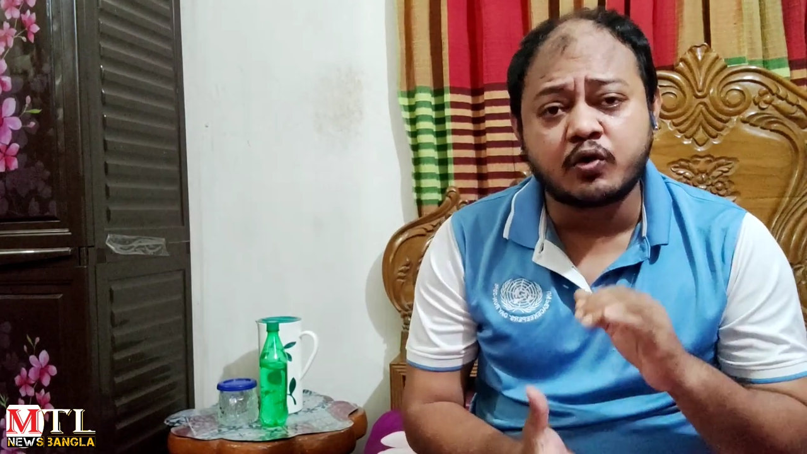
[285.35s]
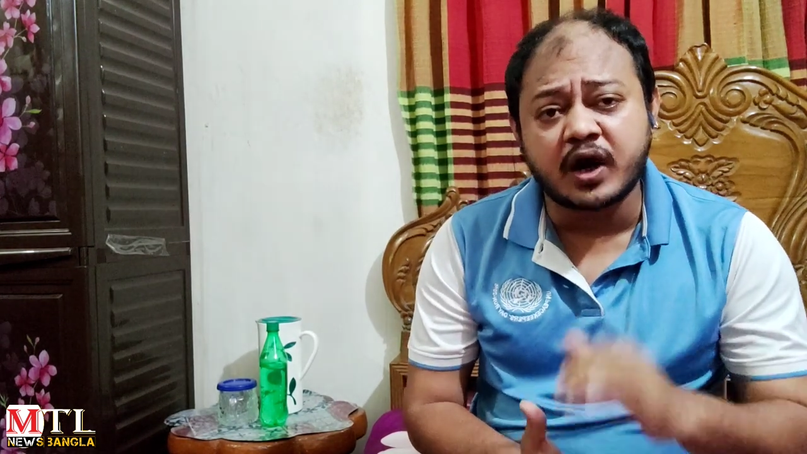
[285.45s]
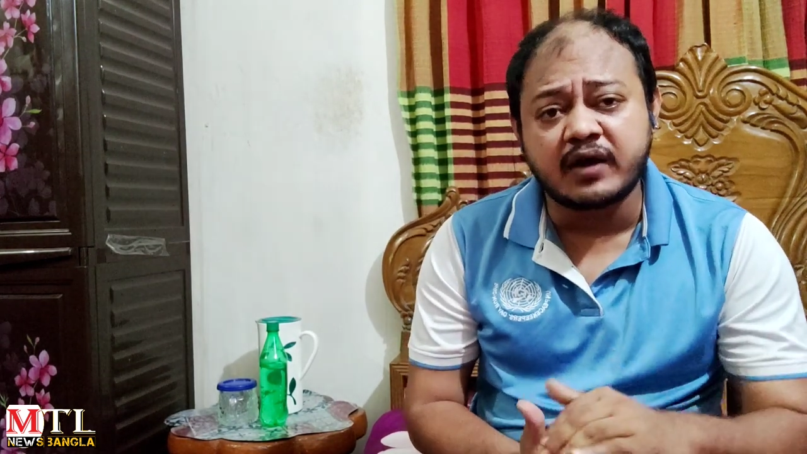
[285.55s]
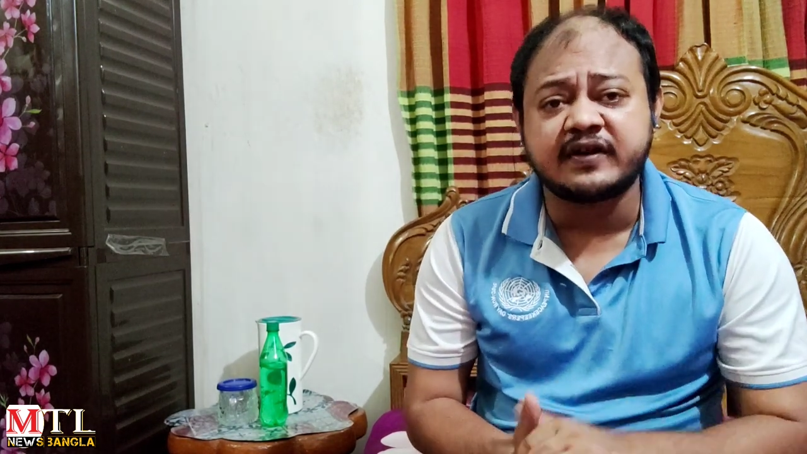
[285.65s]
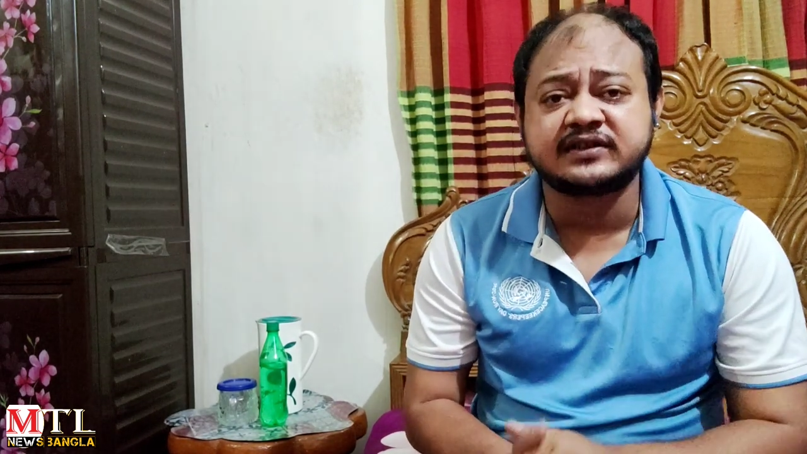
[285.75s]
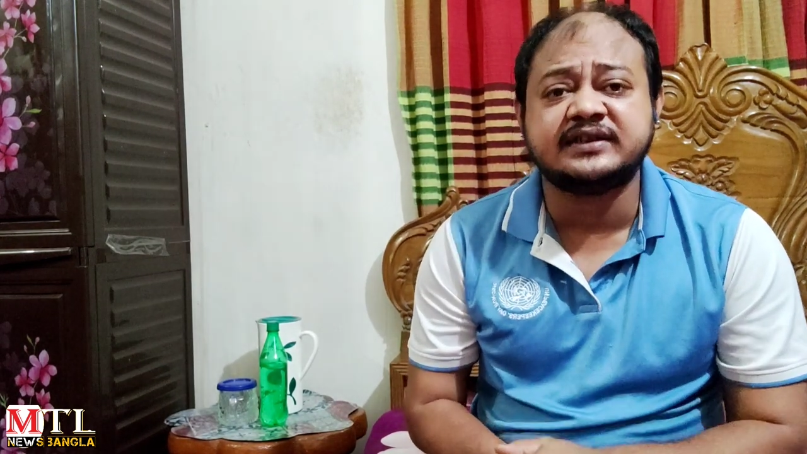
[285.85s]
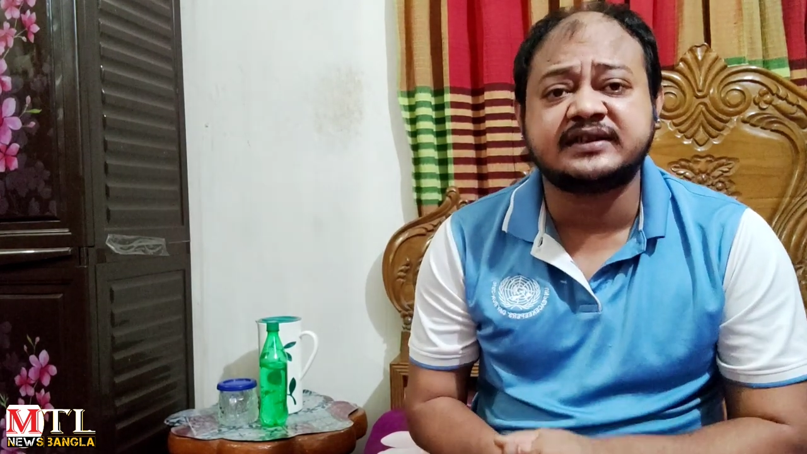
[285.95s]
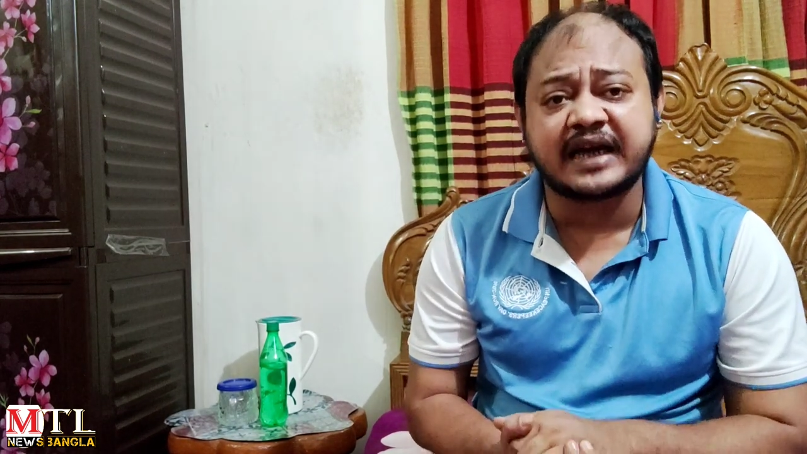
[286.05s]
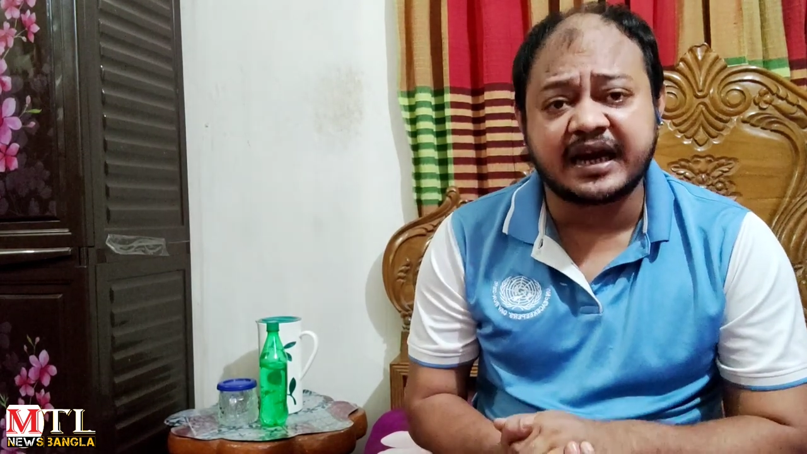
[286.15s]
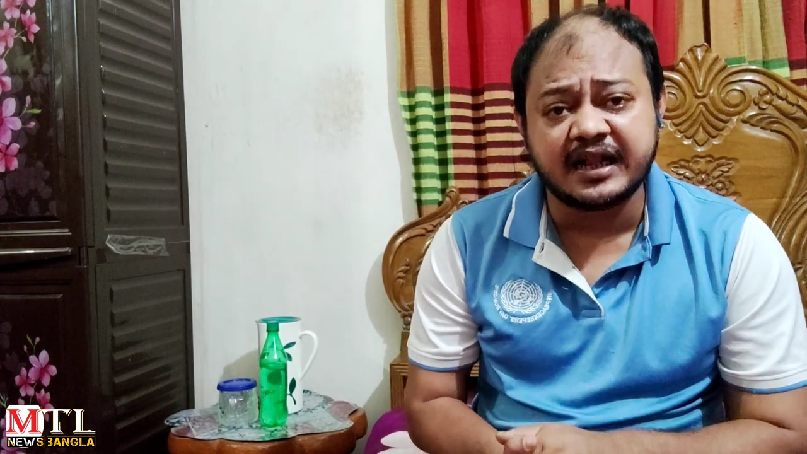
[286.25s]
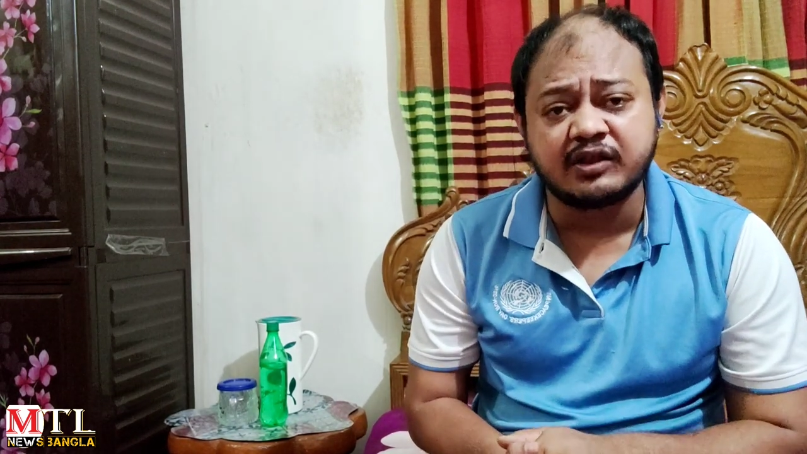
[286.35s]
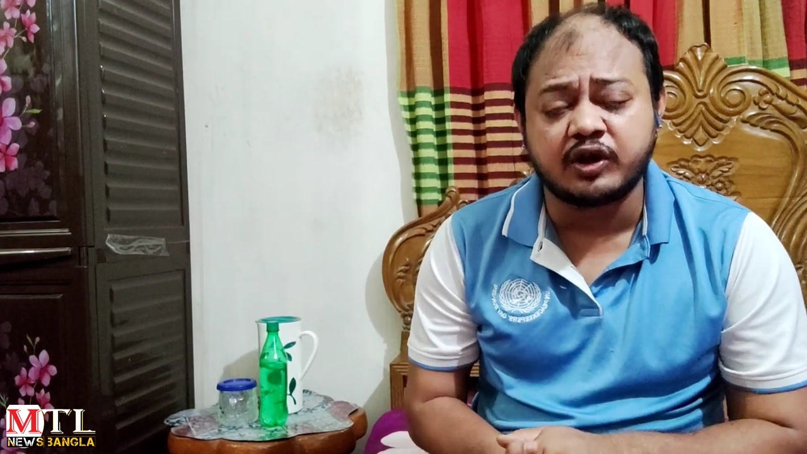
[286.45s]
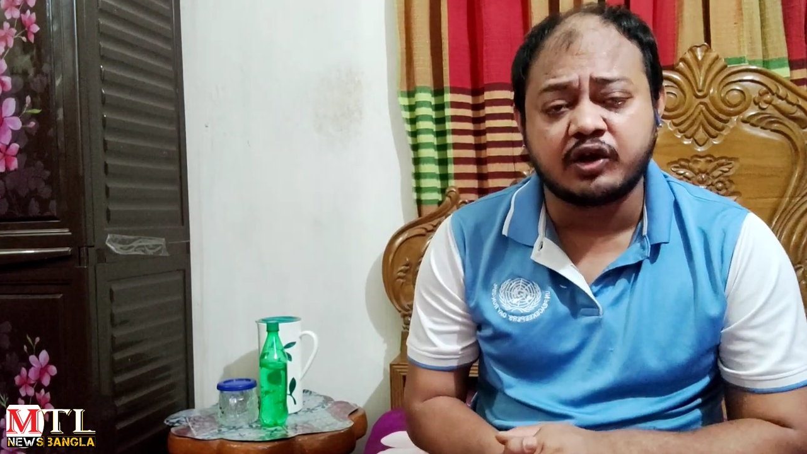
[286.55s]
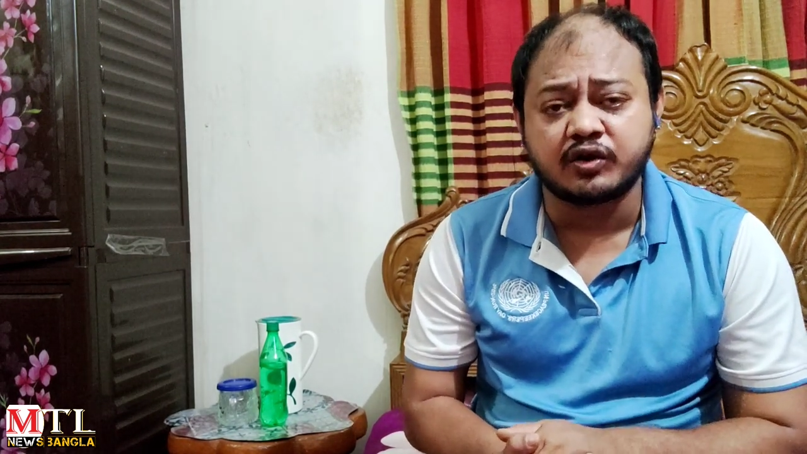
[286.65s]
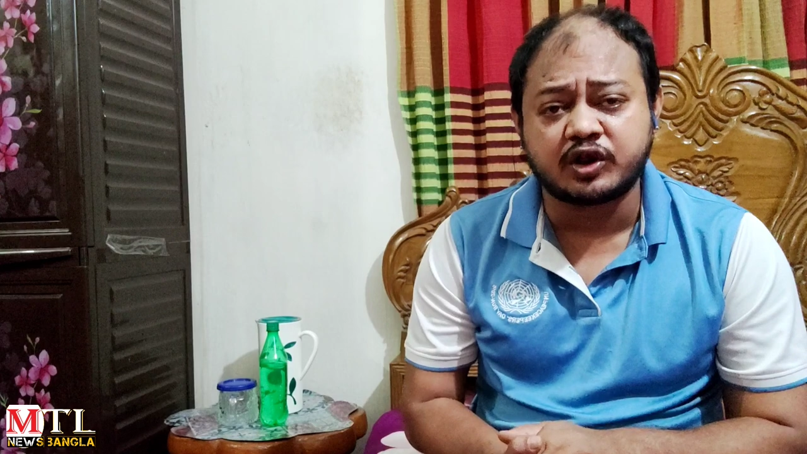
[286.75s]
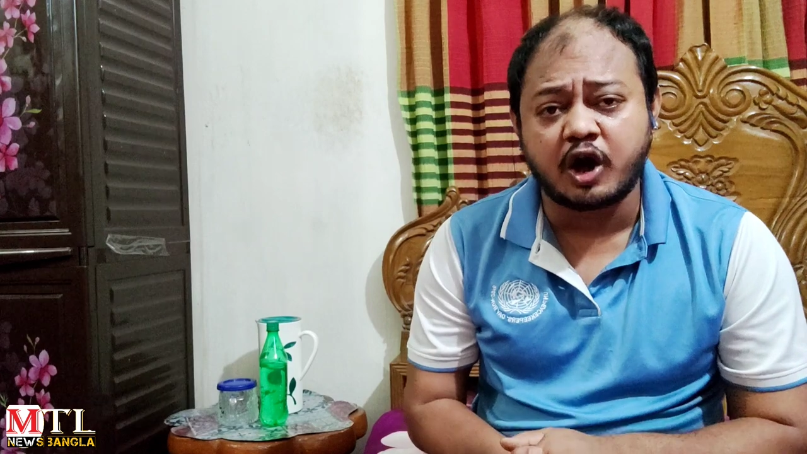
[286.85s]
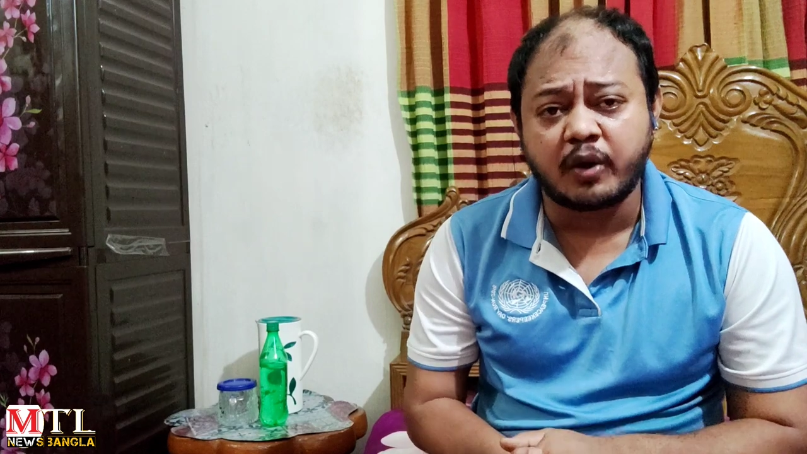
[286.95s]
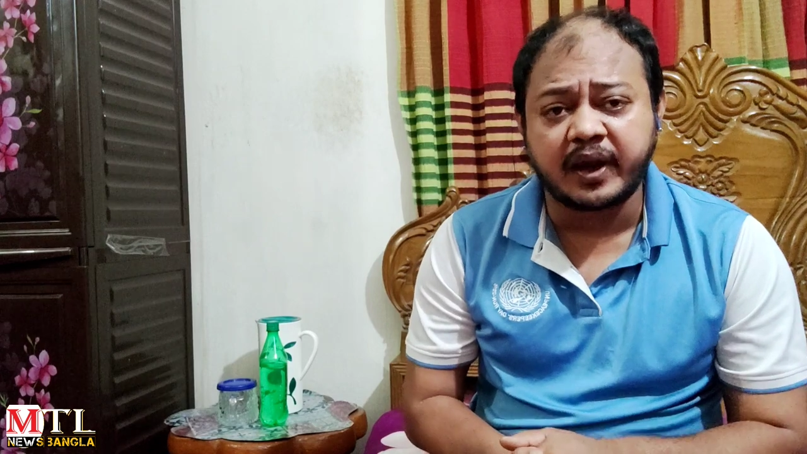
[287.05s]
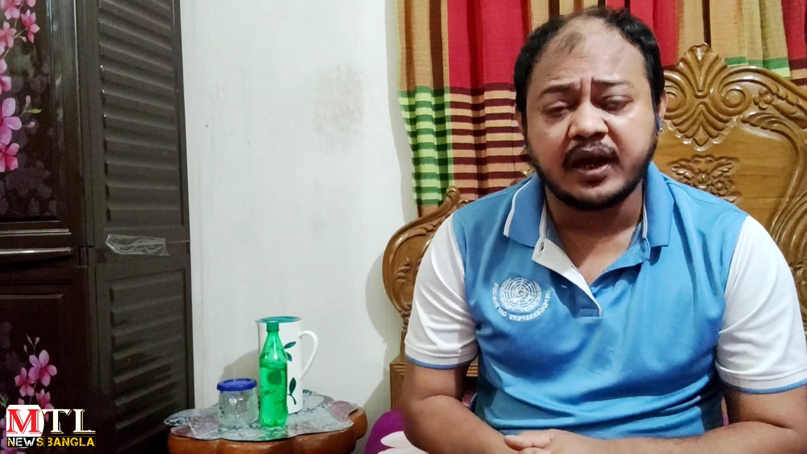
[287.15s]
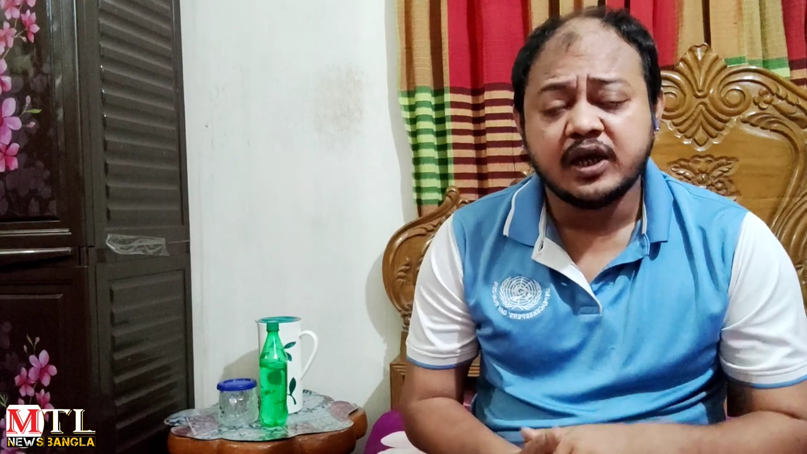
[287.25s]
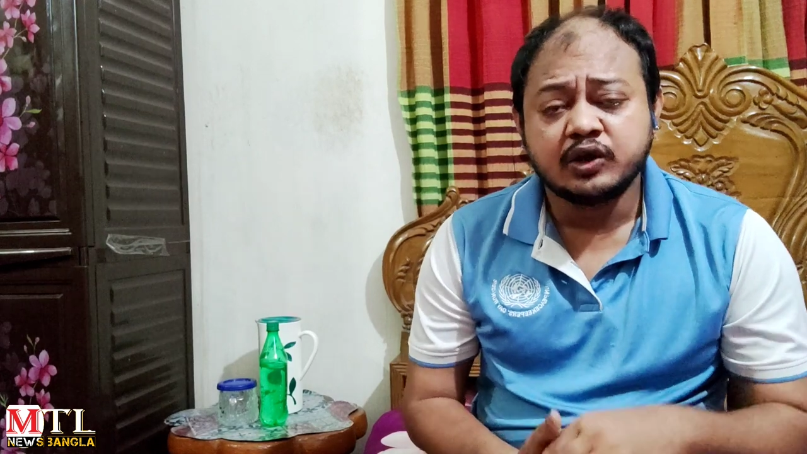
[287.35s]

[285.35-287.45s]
কড়া ভাষায় স্ক্যান্ডাল তৈরি করতে হবে